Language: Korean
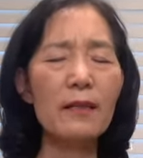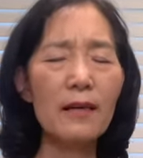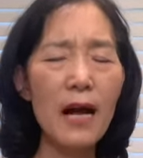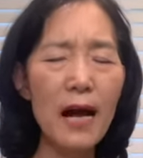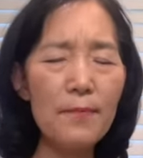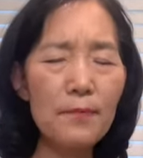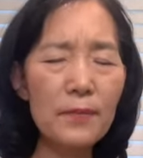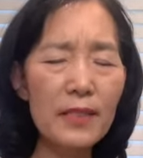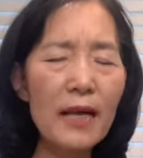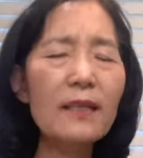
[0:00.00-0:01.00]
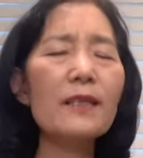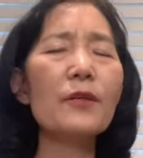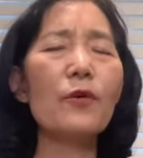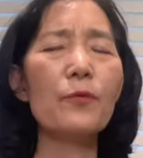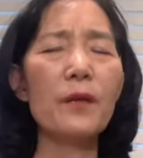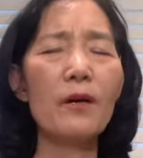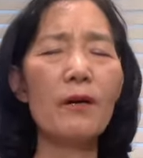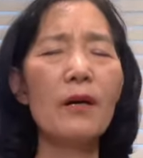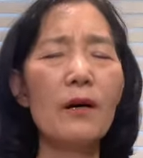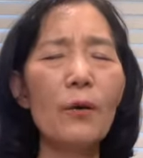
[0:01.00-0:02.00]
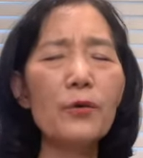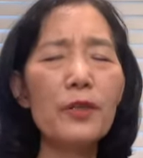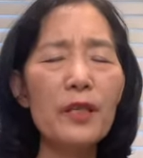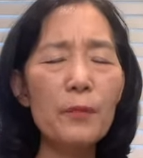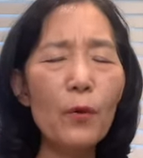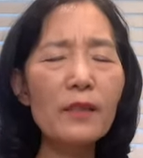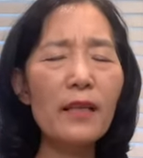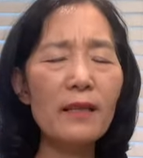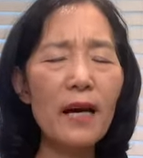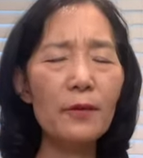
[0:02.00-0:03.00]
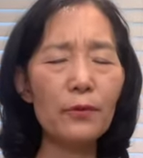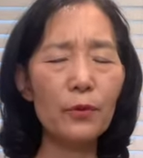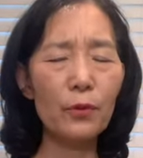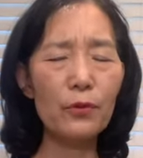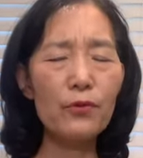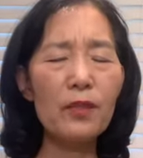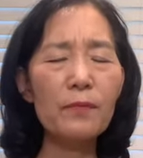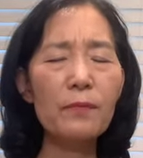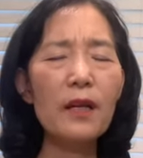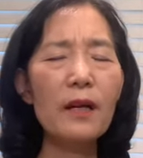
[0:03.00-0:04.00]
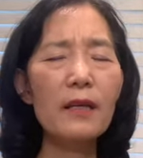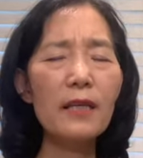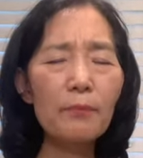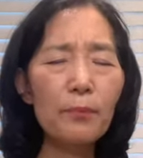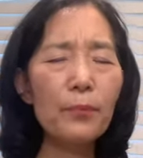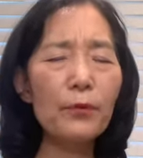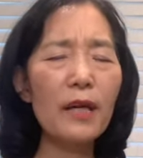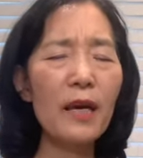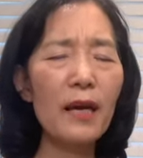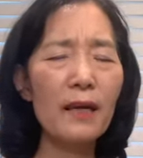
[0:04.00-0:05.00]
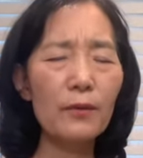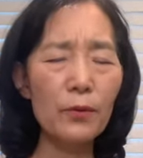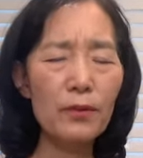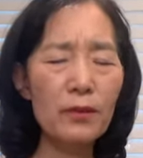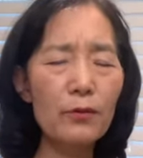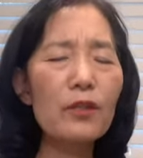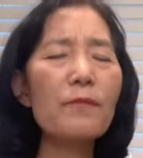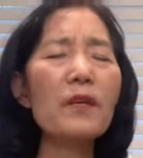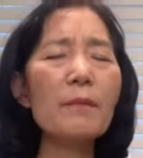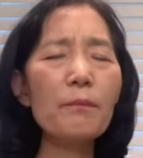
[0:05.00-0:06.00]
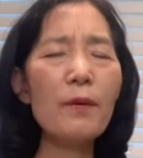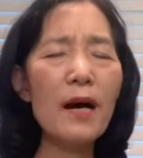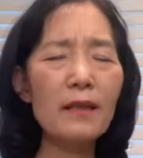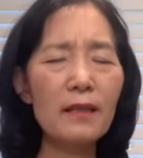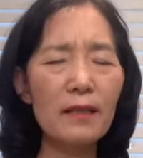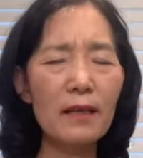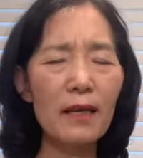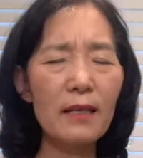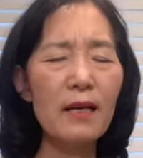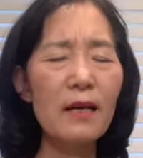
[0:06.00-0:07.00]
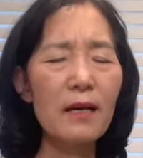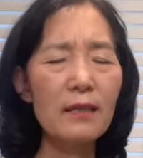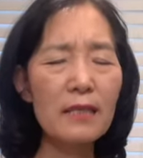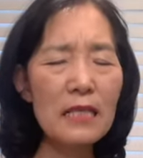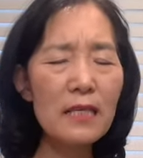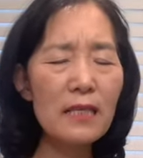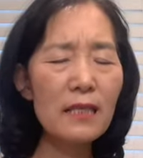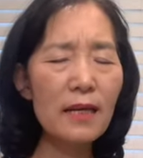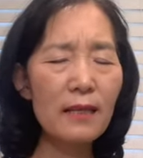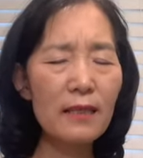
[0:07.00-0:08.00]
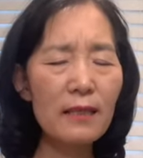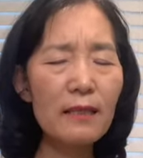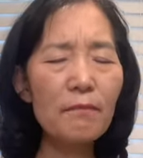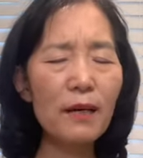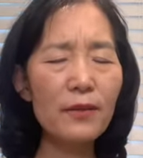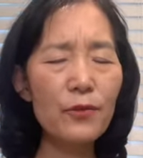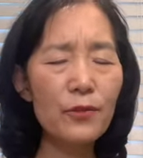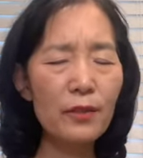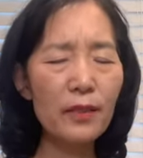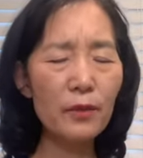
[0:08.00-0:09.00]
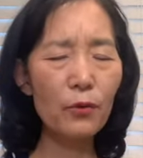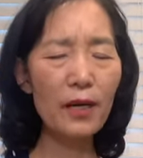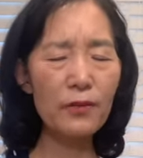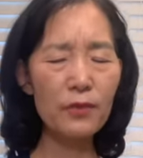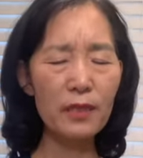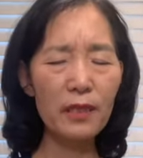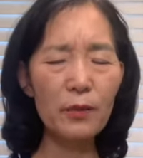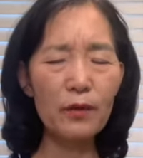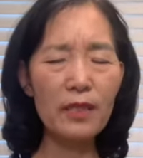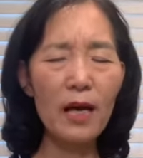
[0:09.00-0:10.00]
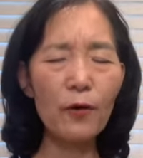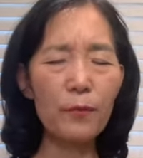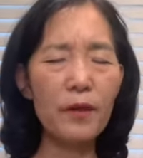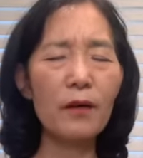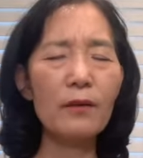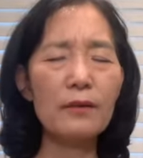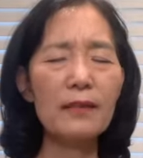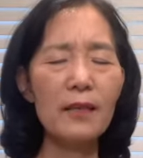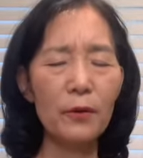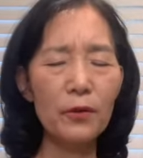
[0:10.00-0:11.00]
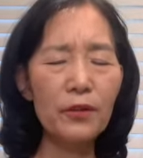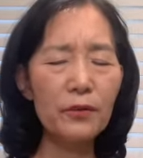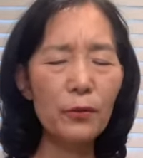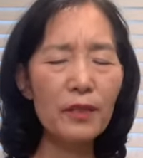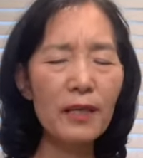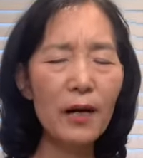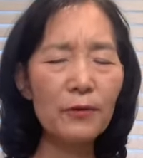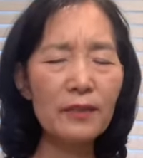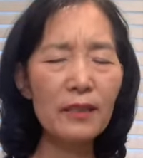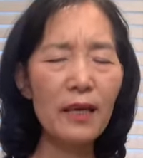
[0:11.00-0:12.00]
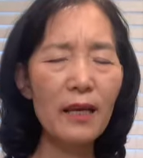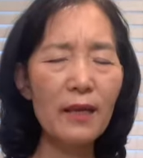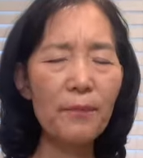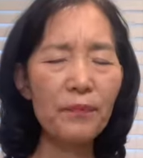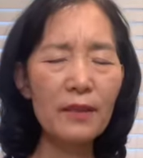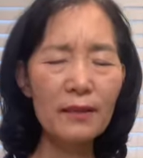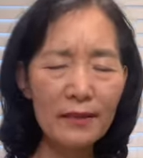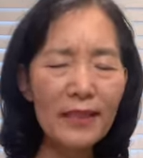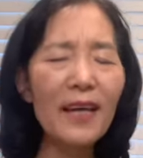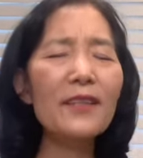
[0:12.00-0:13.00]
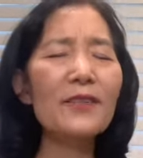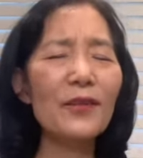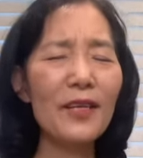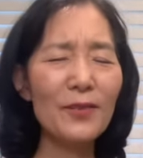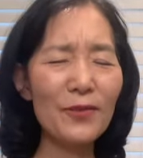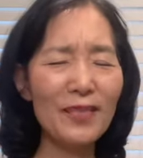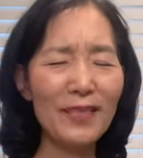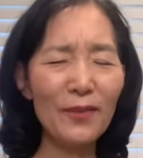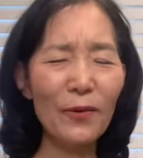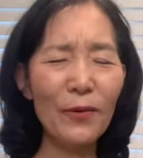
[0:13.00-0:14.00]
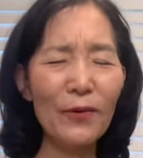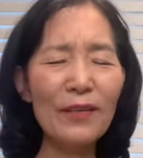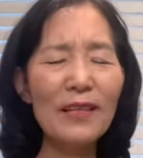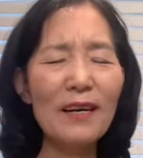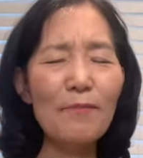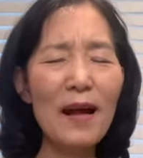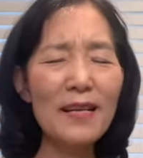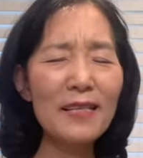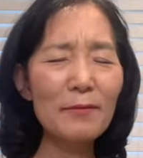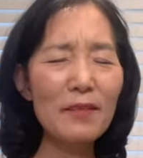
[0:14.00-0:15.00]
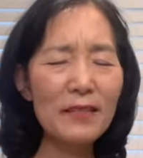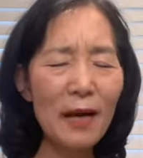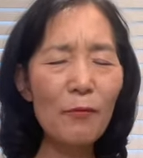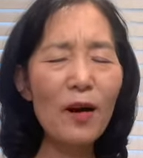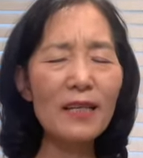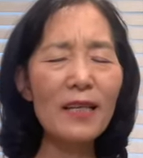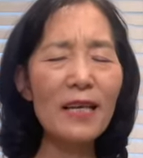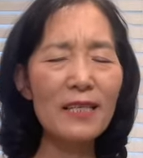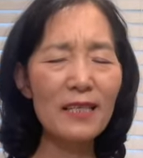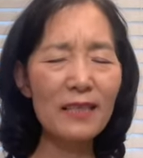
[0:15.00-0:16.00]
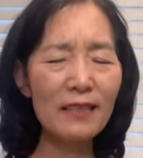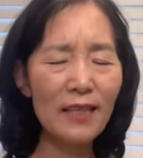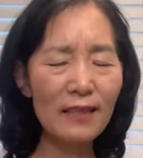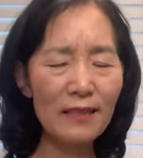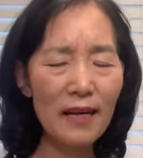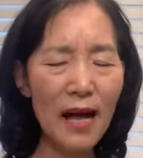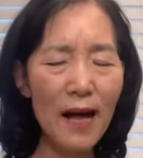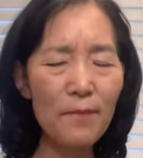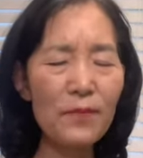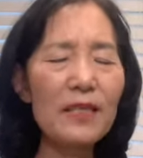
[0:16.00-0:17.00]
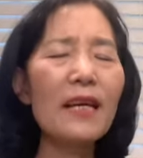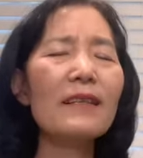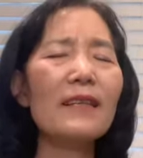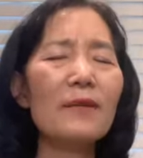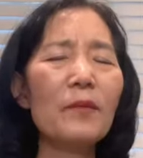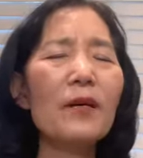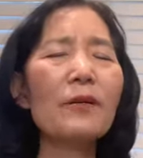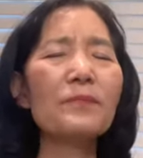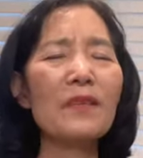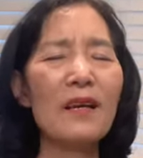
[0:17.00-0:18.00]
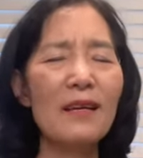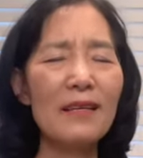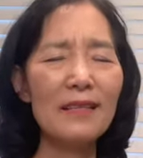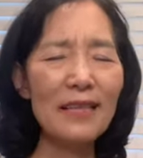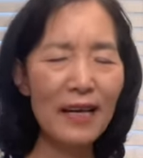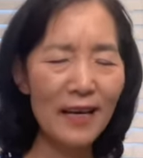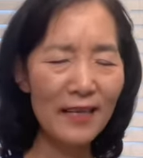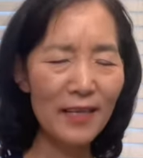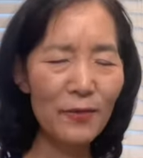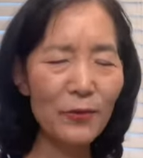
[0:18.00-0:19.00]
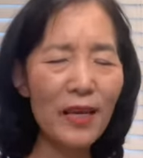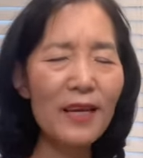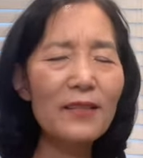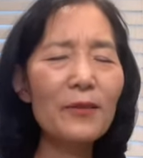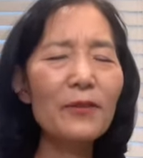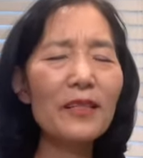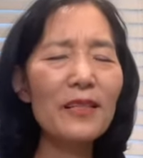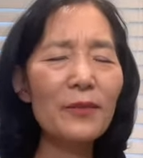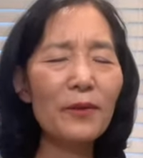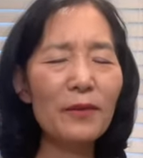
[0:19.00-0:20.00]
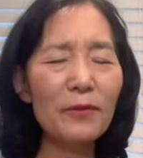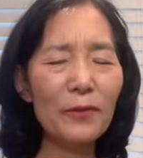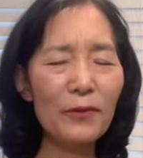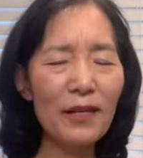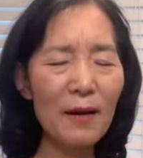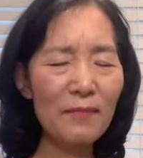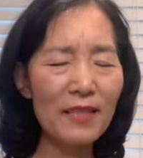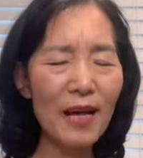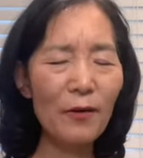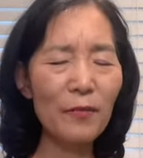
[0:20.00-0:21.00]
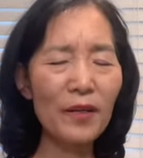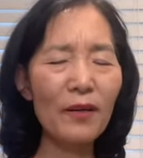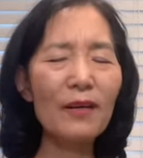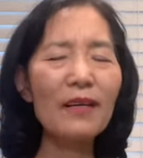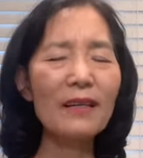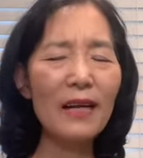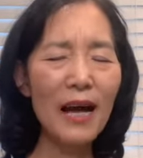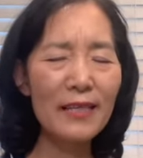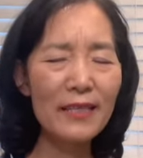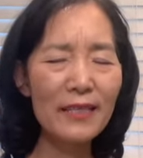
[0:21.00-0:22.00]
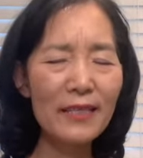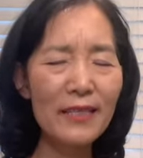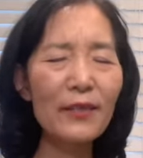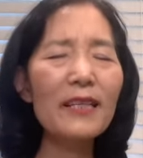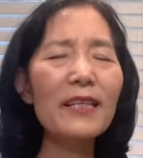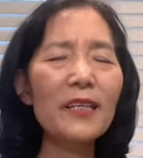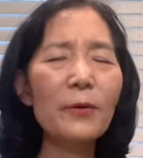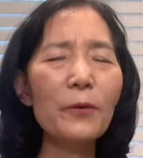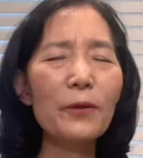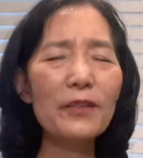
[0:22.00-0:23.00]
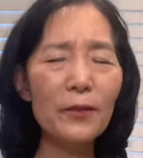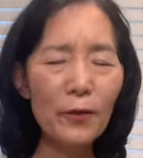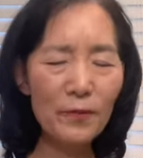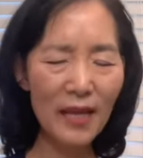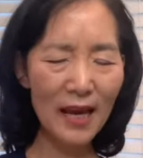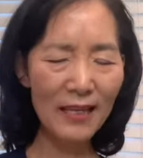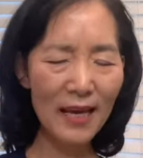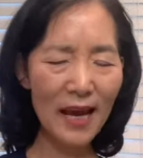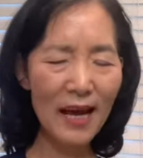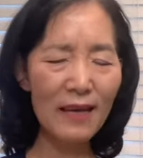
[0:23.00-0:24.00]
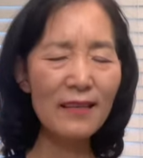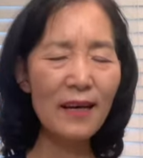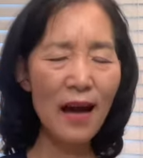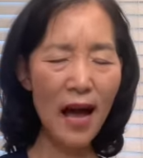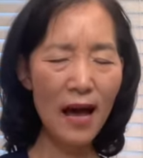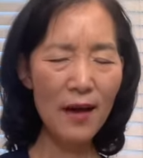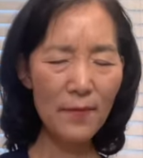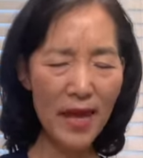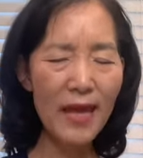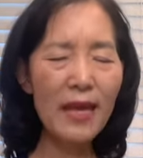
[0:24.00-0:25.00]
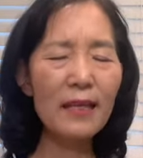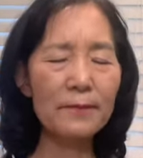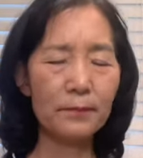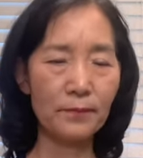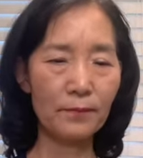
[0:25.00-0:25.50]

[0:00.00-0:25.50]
감사드리오며 오늘 이 복된 하루도 주님 기쁘게 또 주님 기뻐하는 일에 신실하게 쓰임 받을 수 있게 도와주시길 원하오며 오늘도 우리 가운데 은혜를 더해 주시고 말씀을 사모하게 하신 은혜를 감사드리며 사랑의 주 예수 그리스도 이름으로 감사하며 간절히 기도드리옵나이다. 아멘.